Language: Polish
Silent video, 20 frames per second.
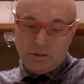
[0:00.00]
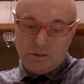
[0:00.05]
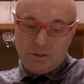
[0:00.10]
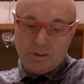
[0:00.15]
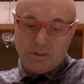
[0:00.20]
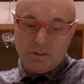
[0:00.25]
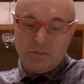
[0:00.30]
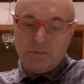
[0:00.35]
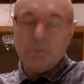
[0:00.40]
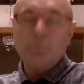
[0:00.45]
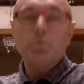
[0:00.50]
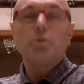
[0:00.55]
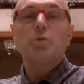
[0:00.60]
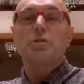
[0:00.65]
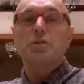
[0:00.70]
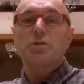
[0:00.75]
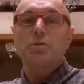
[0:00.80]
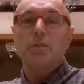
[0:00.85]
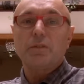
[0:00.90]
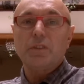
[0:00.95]
Życzę Wam
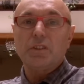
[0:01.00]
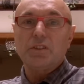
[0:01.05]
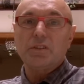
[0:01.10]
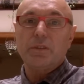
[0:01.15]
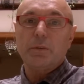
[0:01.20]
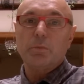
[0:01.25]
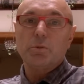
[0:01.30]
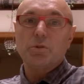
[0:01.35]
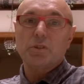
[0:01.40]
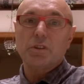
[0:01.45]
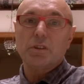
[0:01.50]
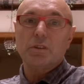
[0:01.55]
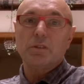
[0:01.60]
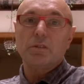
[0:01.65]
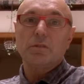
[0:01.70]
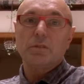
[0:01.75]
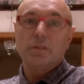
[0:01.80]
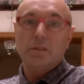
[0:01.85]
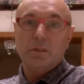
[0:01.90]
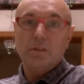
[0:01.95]
błogosławieństwa
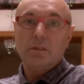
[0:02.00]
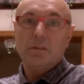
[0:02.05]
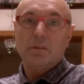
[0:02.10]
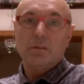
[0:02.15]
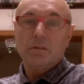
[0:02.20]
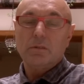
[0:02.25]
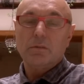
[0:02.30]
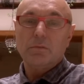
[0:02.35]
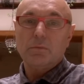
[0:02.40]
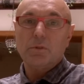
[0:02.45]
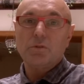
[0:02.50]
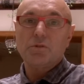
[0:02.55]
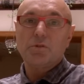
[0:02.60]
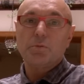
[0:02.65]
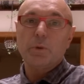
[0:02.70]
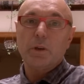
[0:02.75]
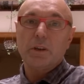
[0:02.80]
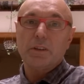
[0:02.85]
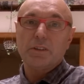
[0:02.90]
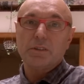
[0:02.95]
Bożego i
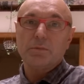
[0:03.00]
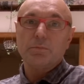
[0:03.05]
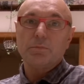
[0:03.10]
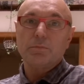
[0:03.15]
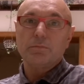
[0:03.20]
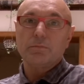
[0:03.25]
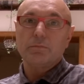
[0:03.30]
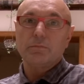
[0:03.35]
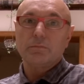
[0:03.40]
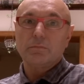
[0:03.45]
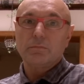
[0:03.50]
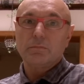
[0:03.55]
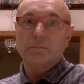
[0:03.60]
bądźmy razem.